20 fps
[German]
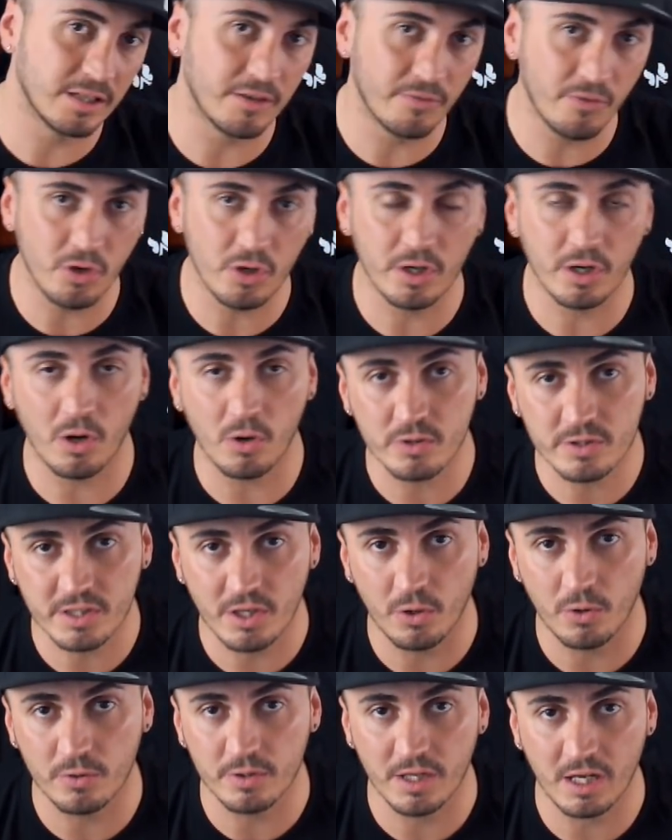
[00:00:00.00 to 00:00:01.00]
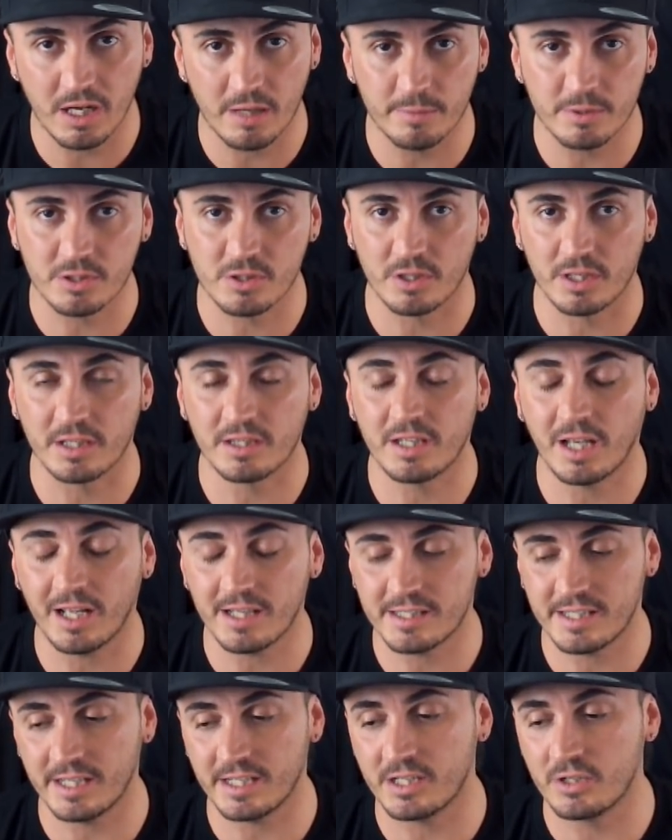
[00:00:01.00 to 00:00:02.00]
der Woche rausgehauen habe, sondern
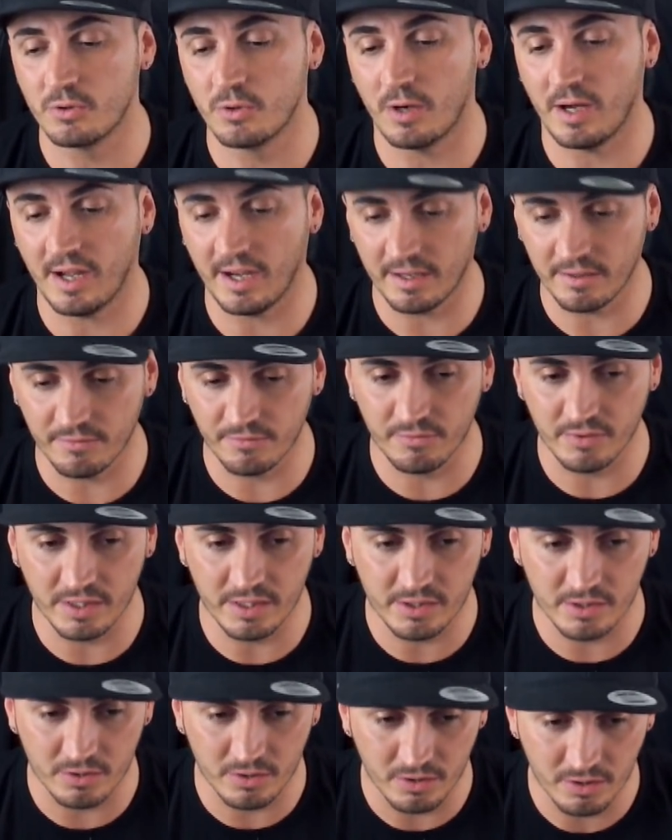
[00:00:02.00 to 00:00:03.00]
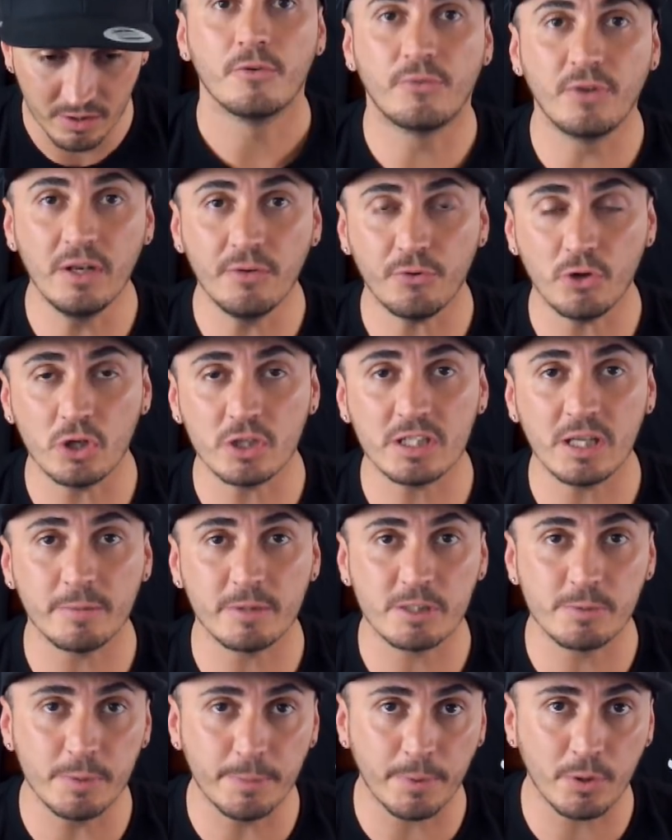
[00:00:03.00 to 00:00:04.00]
tatsächlich nur ein Video. Viele von euch haben
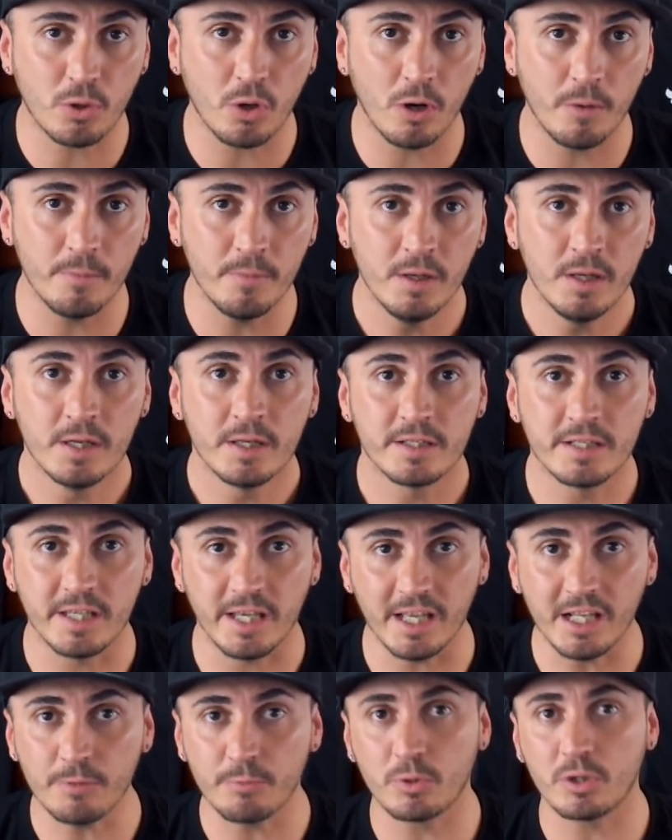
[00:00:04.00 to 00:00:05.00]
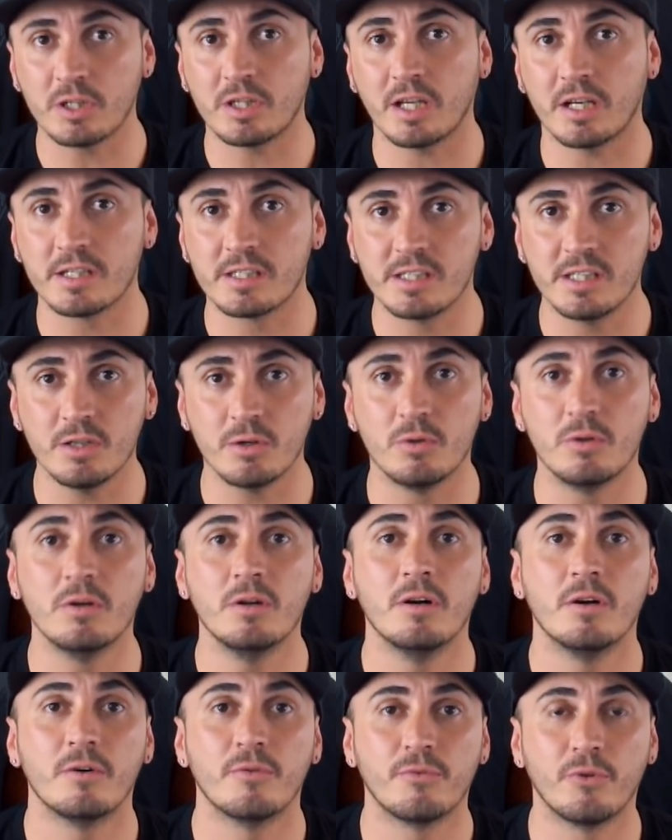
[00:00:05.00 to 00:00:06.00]
das mitbekommen, die
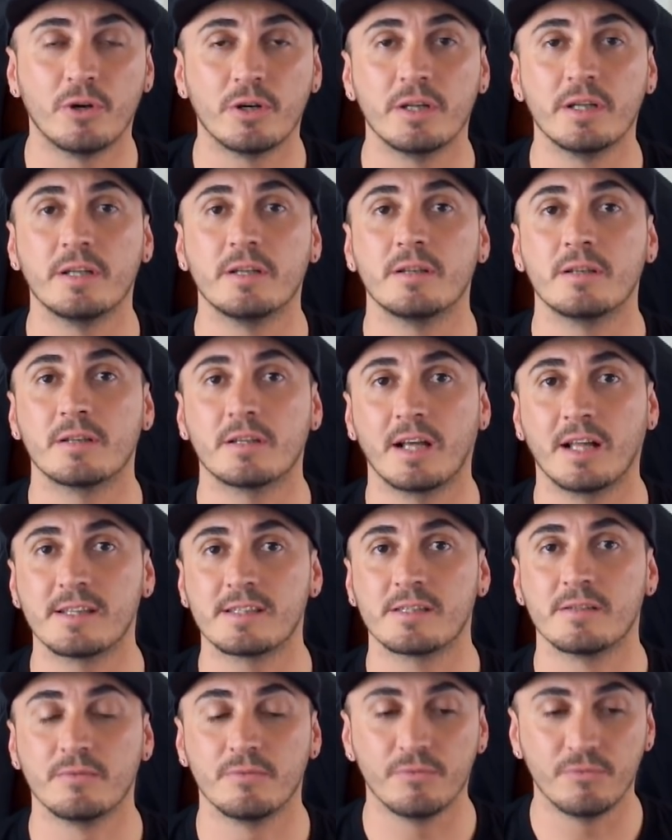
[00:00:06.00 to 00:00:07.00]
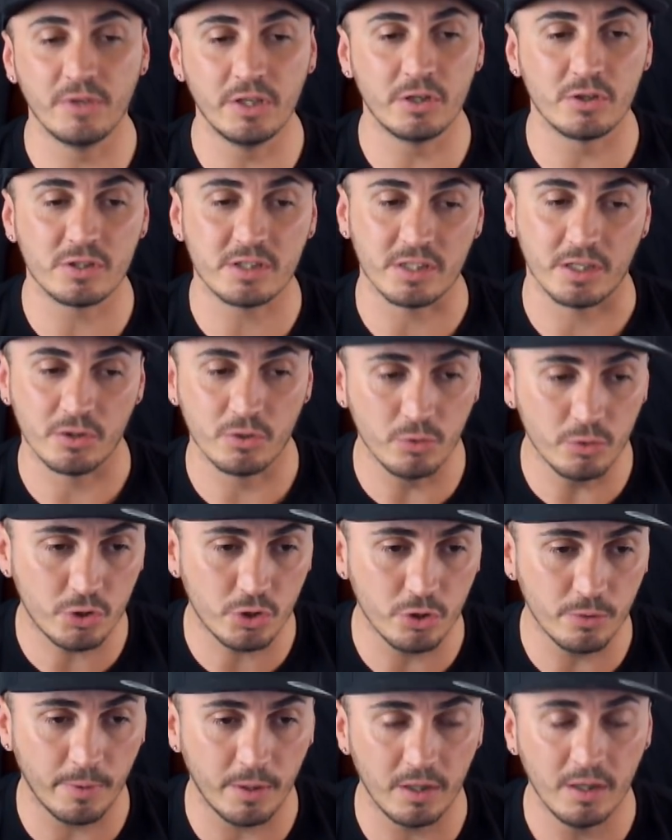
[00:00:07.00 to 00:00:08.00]
Entmonetarisierung von den ganzen Videos der
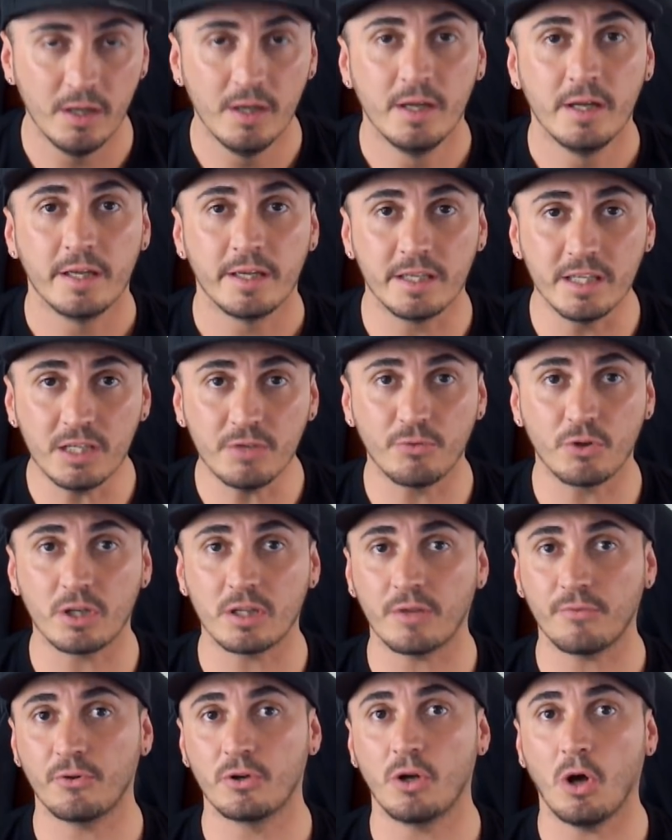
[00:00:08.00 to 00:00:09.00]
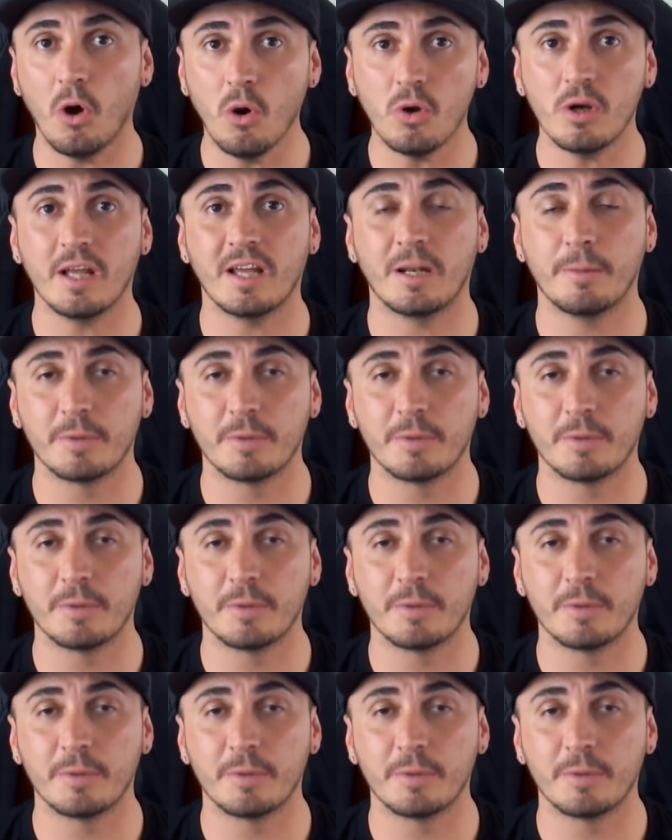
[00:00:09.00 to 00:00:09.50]
YouTuber. Ich wurde davon auch leider